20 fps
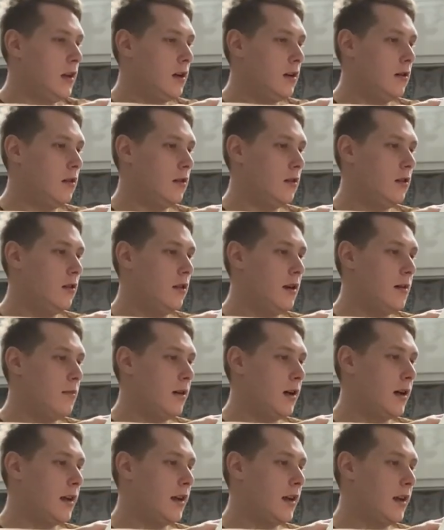la
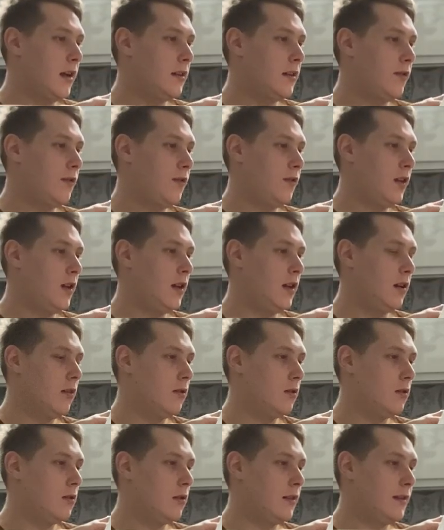barquette fait
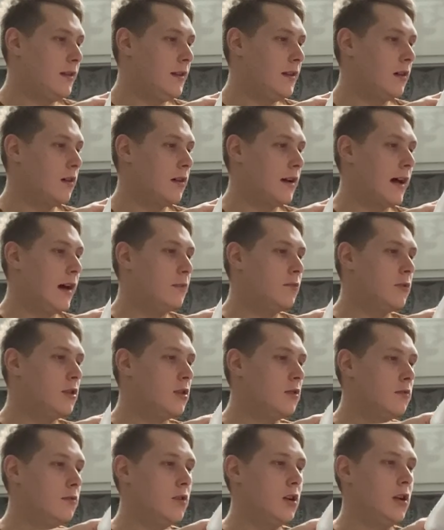600 grammes.
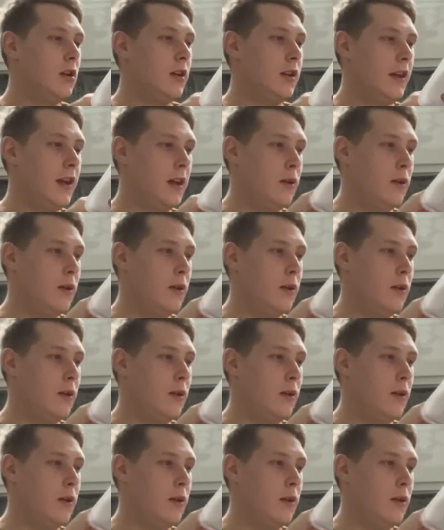Voilà, il y a